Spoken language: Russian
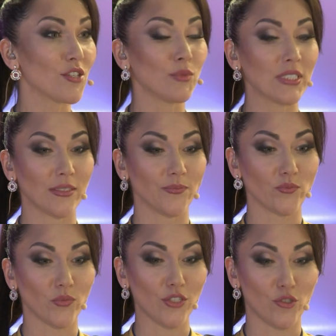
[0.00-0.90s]

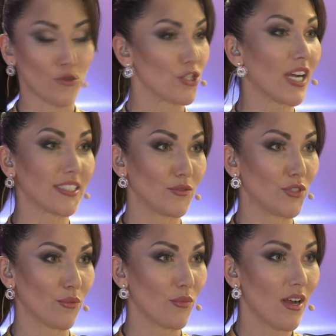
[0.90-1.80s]
мы срочно хотим
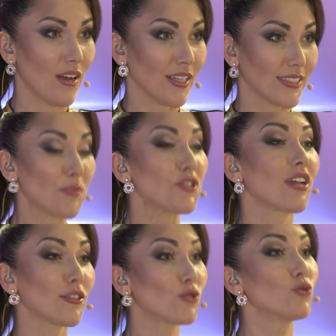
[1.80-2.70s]
всем сообщить
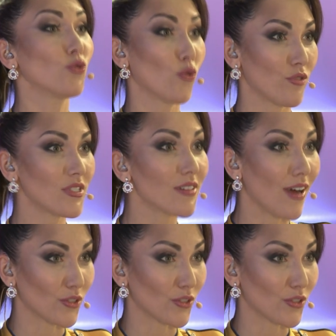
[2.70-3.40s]
радостную новость о